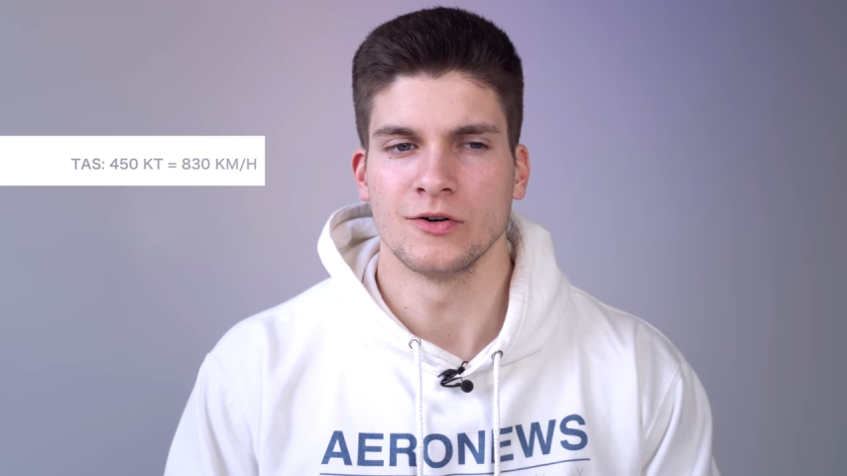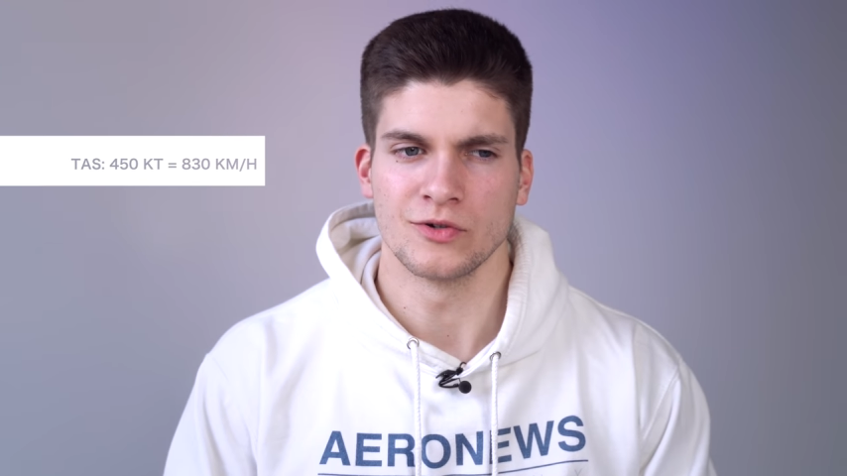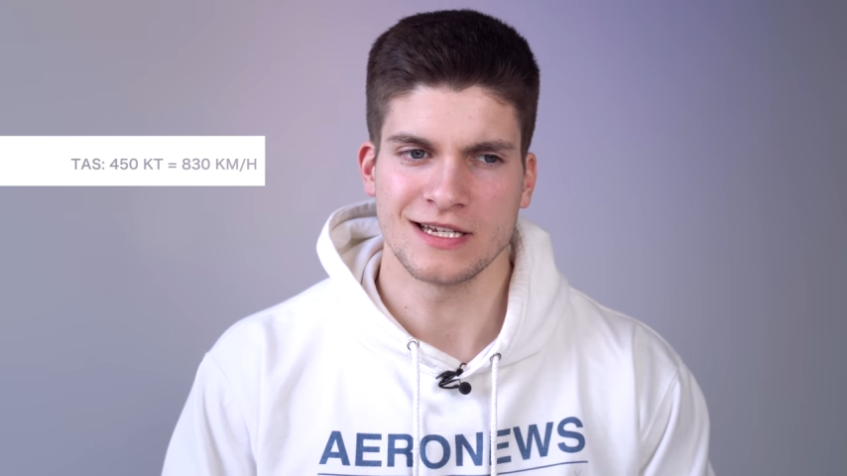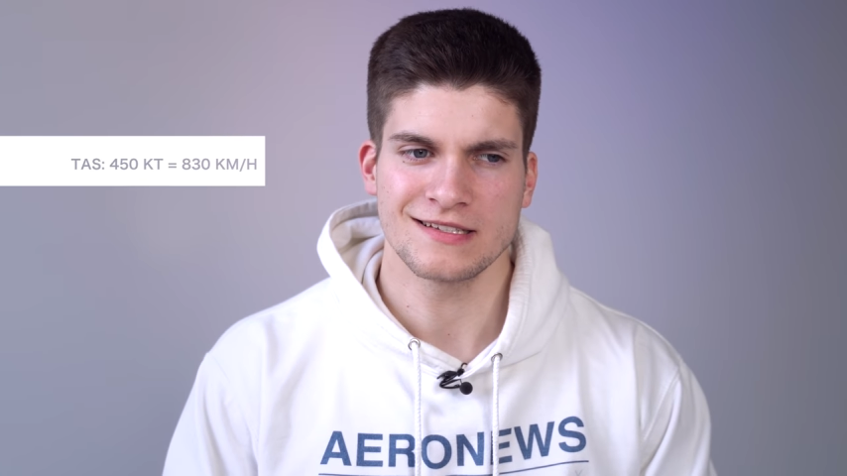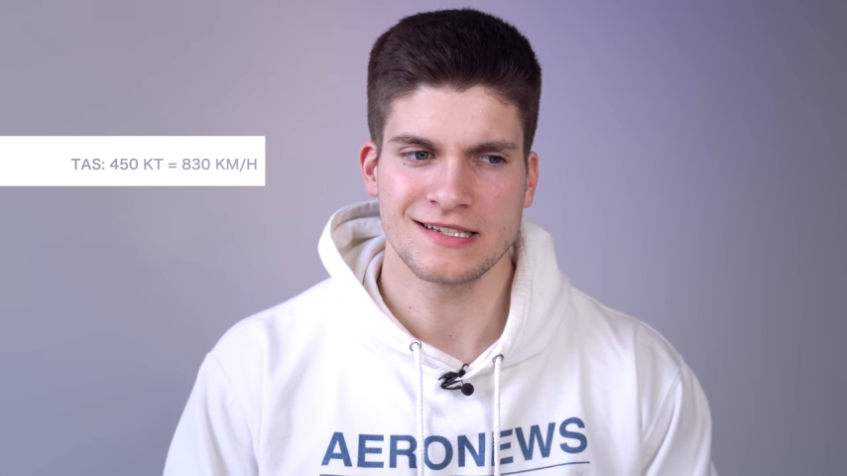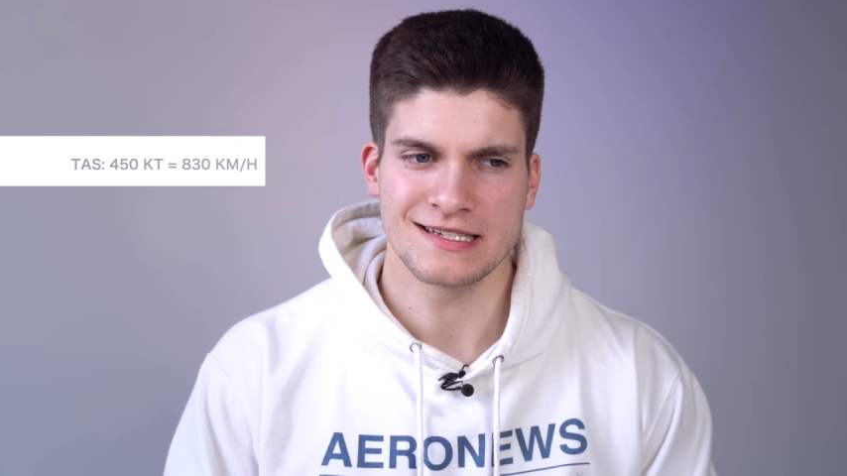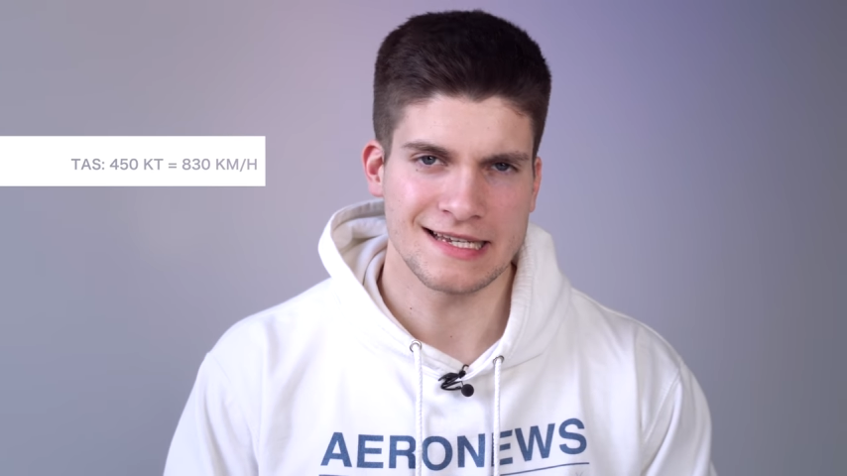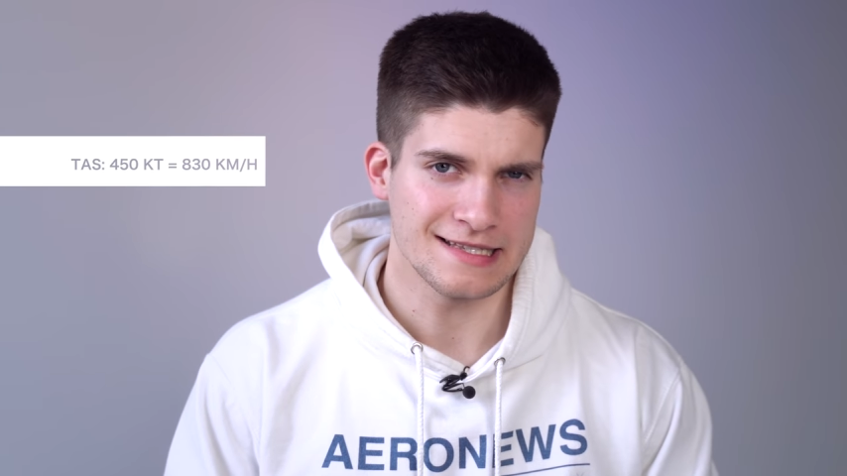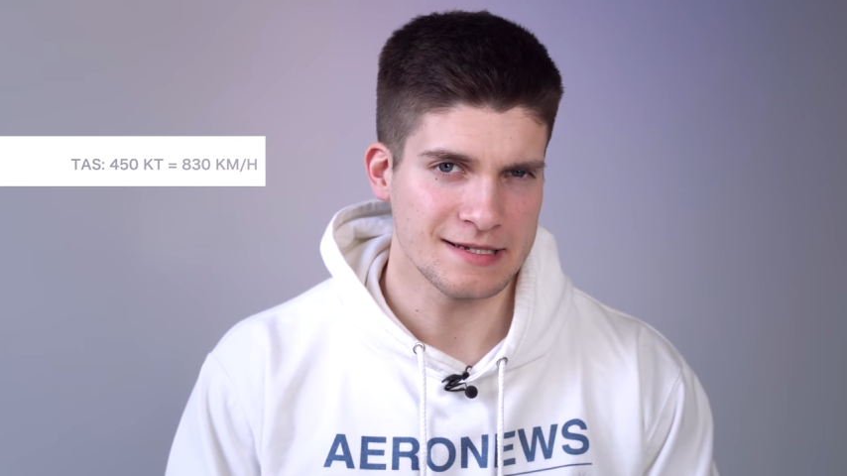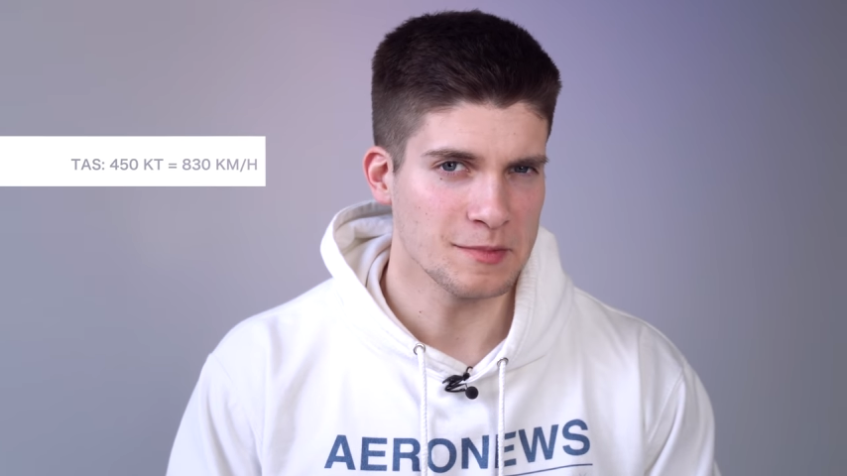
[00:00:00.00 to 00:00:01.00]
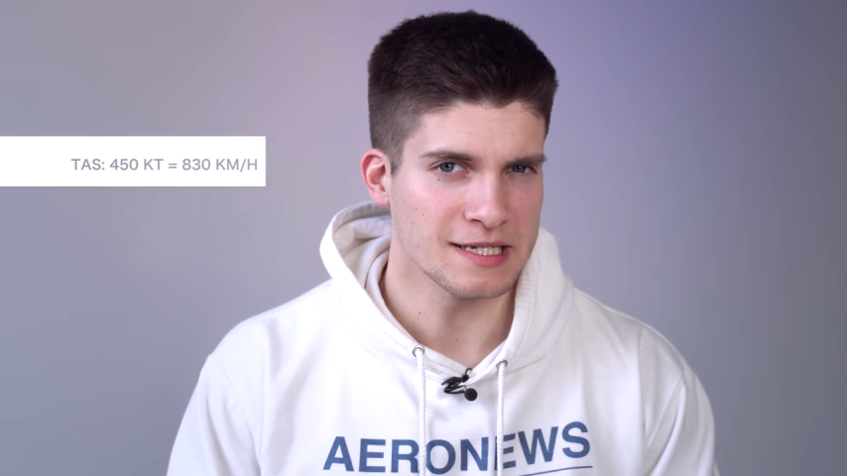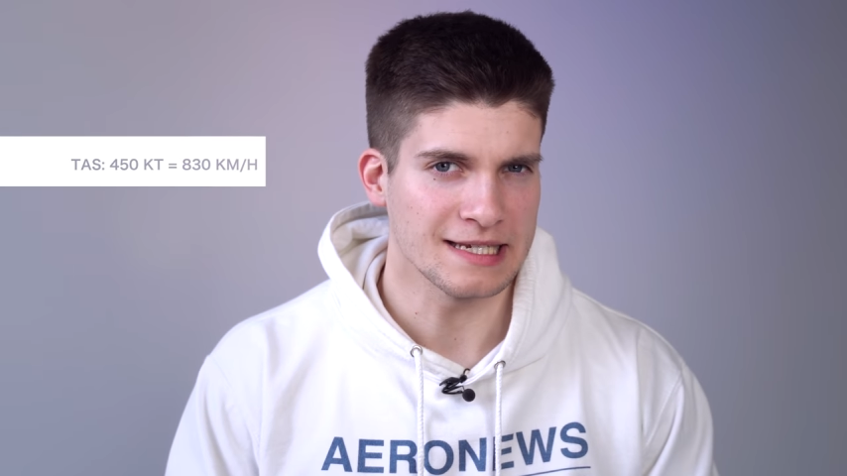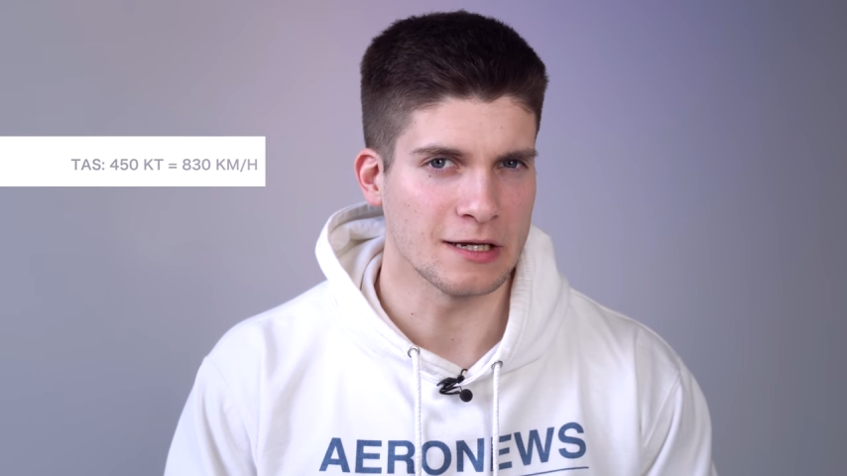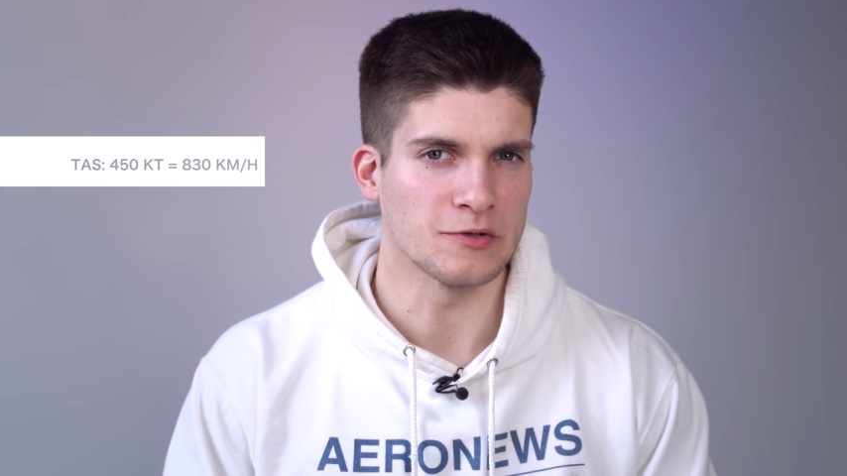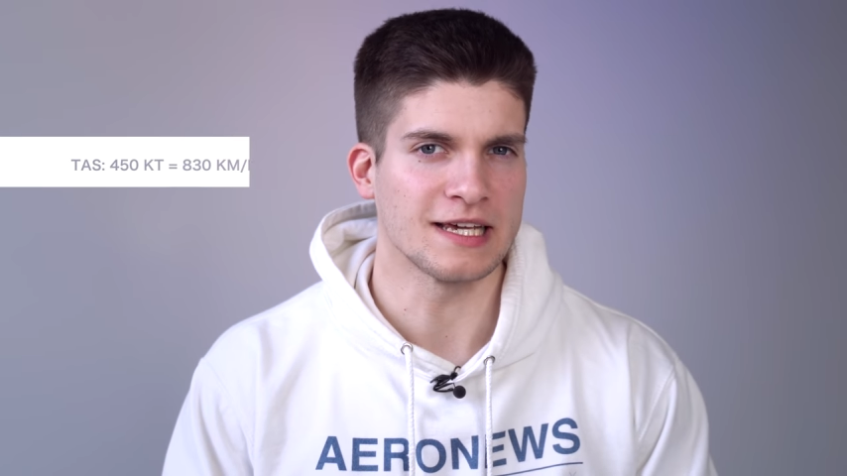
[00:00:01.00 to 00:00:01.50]
Und das ist ja ziemlich
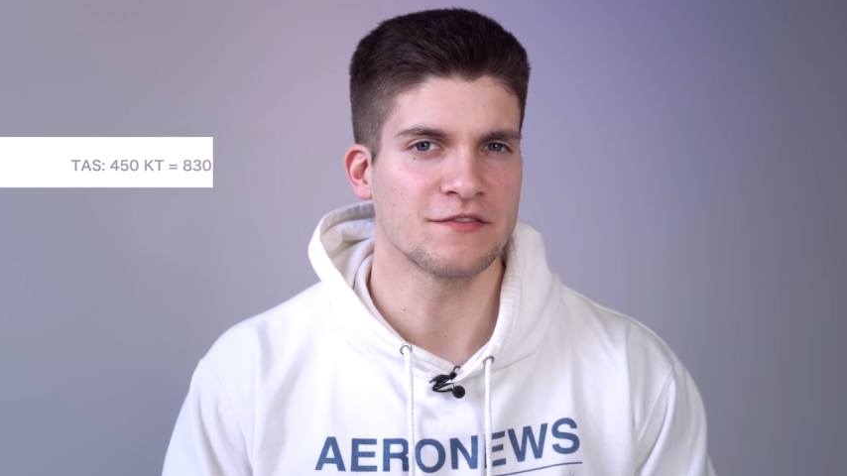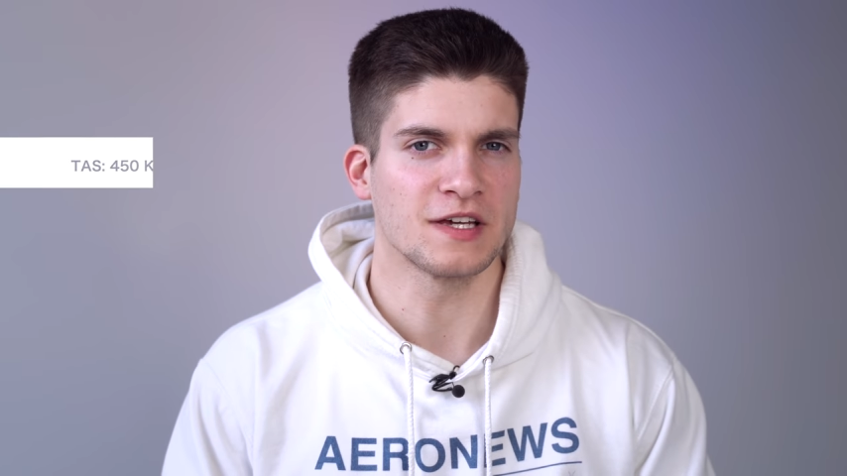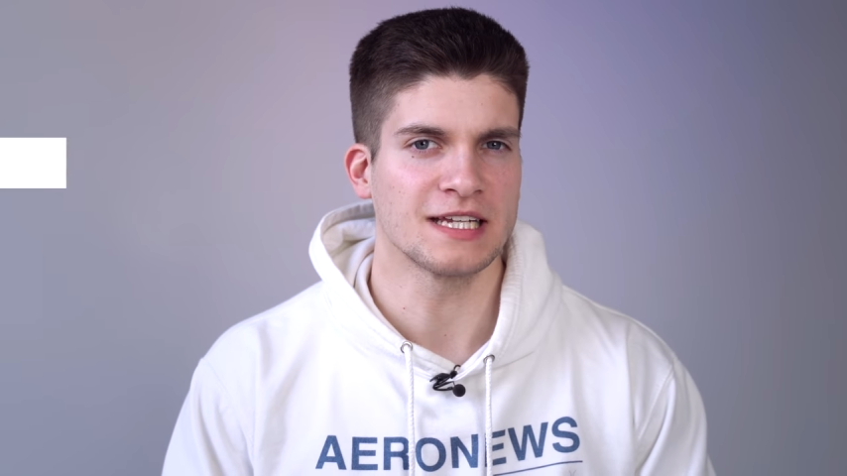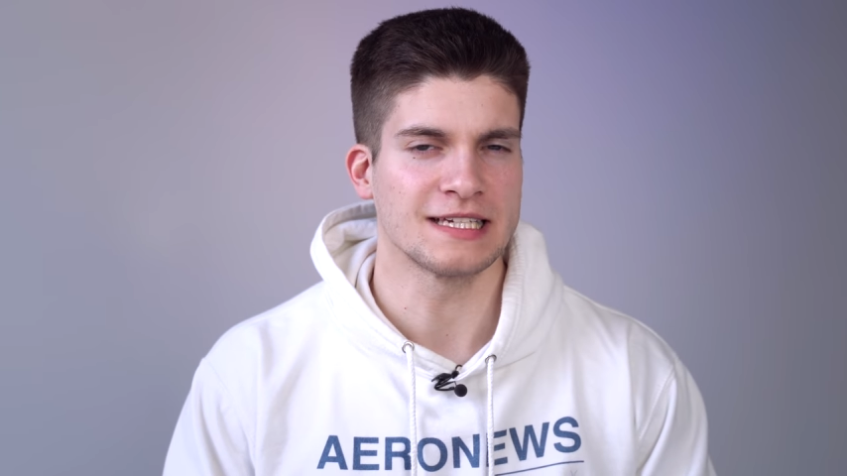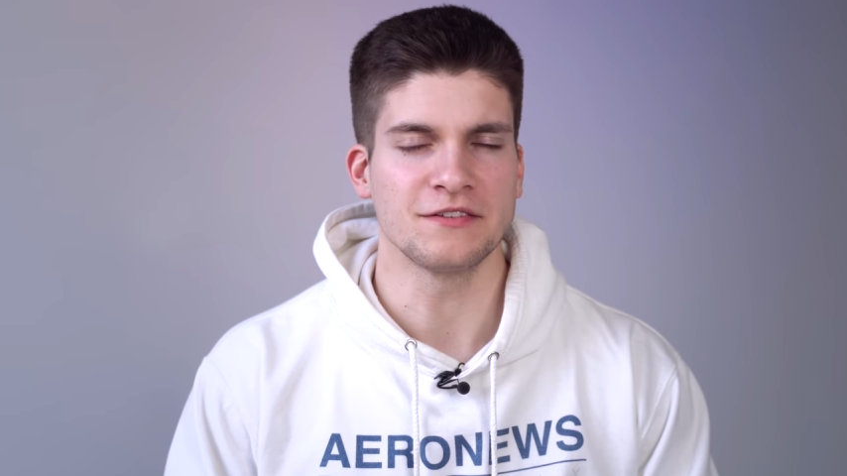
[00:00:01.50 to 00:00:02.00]
genau der Wert,